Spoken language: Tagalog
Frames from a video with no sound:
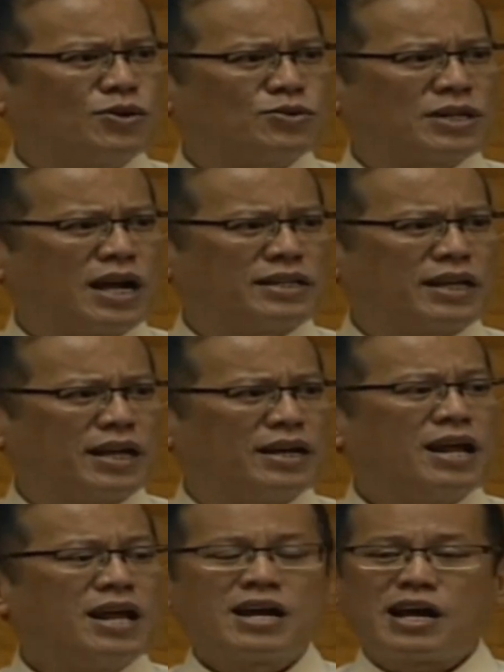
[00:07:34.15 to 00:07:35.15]
sa atin
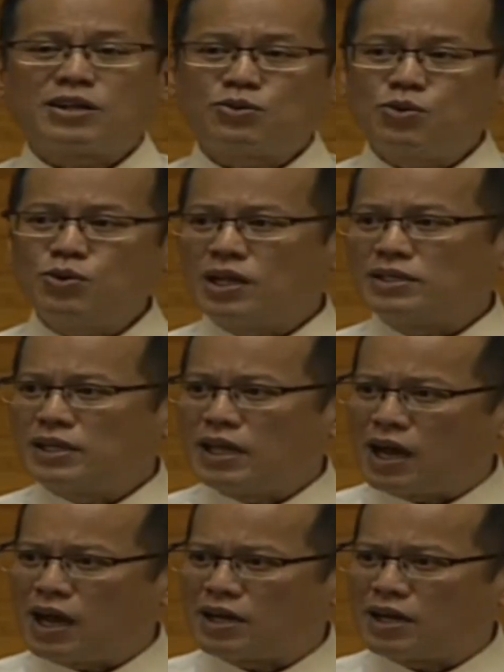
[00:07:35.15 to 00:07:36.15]
katulad ni
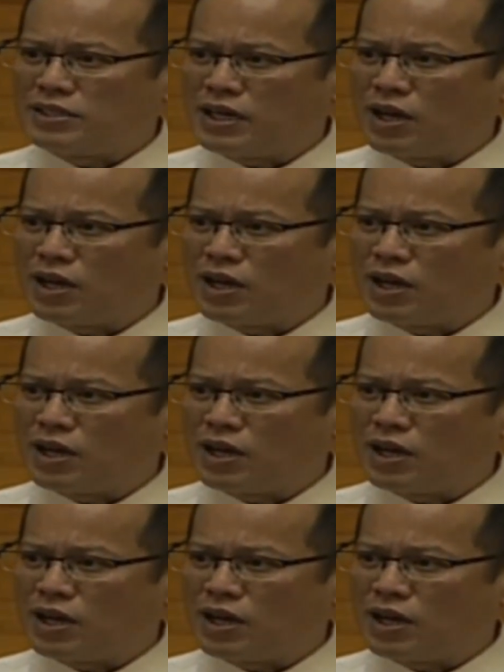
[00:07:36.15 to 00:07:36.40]
na Cardinal